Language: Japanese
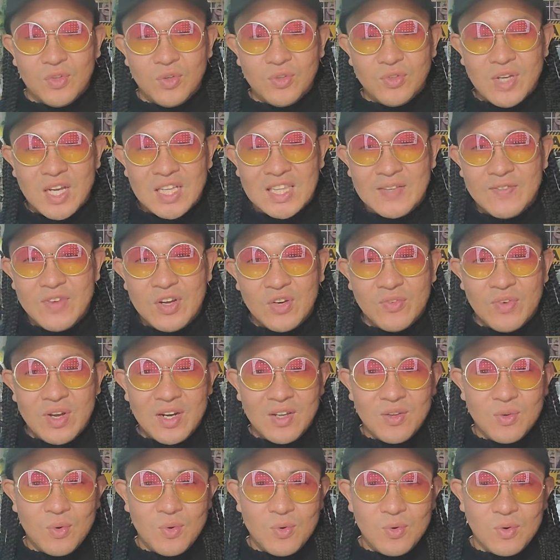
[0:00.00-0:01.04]
どんどん頭の
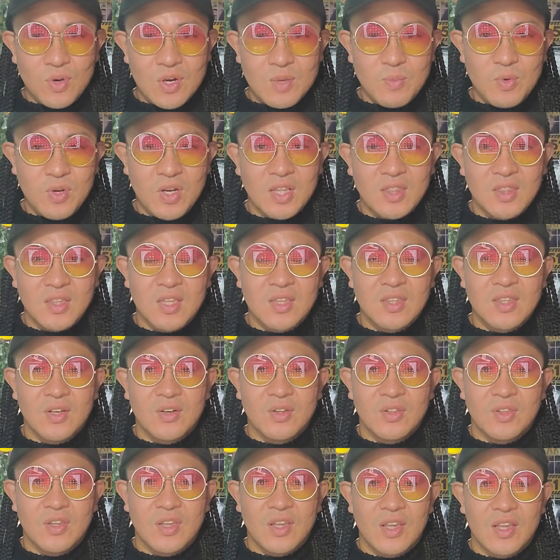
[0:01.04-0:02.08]
悪い方向に向かってって
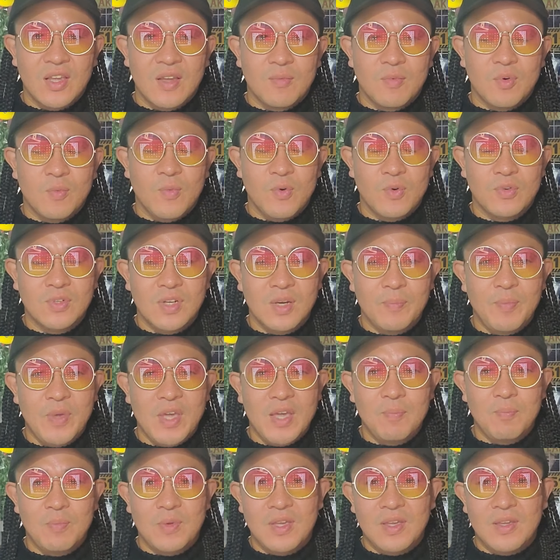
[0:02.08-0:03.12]
るんで、もう僕が
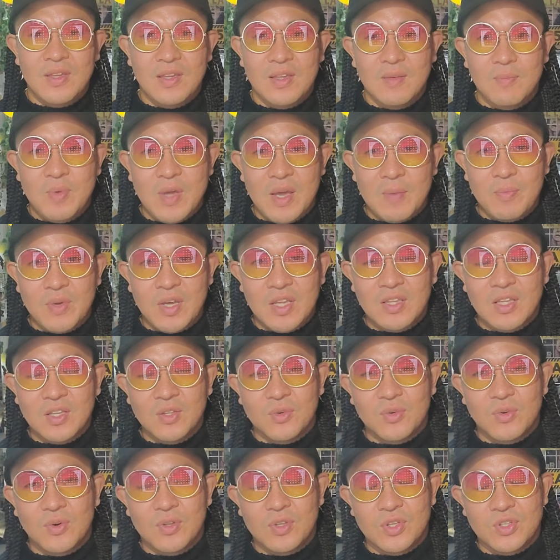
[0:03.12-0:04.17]
ペーピー、ぴゃぴゃ言った
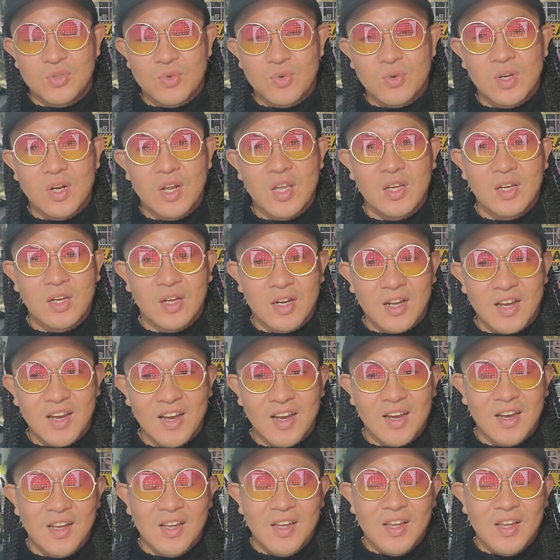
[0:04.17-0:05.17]
ところでしょうがないから、